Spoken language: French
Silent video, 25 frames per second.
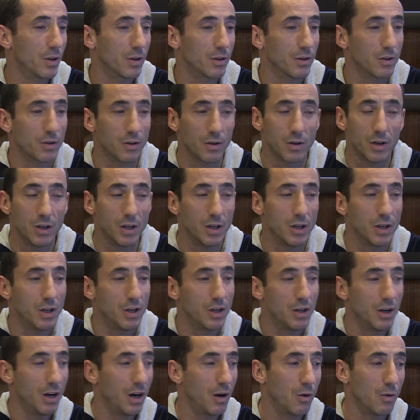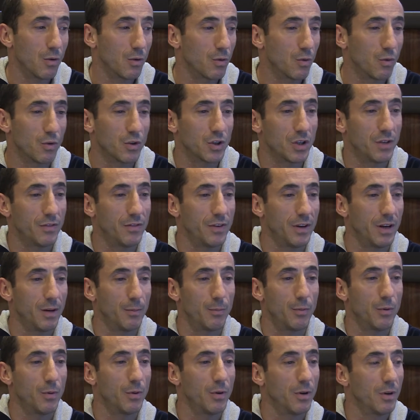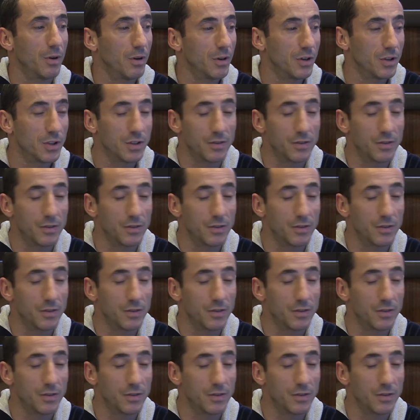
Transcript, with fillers: Euh, à Hong Kong, j'ai fait un peu, euh,